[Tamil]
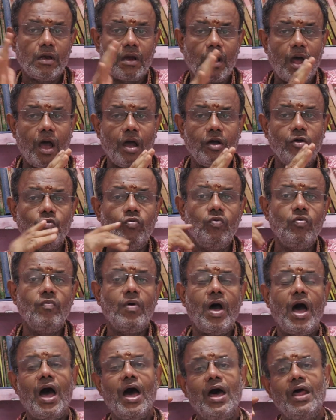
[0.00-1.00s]
ராகுவும்
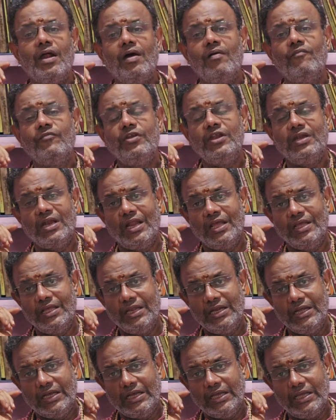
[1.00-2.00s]
ஆறாம் வீட்டில்
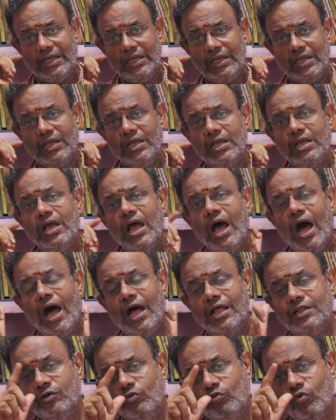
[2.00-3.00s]
இருக்குது
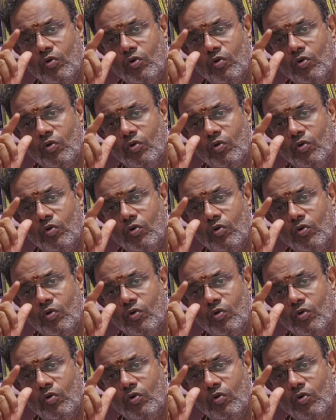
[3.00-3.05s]
அது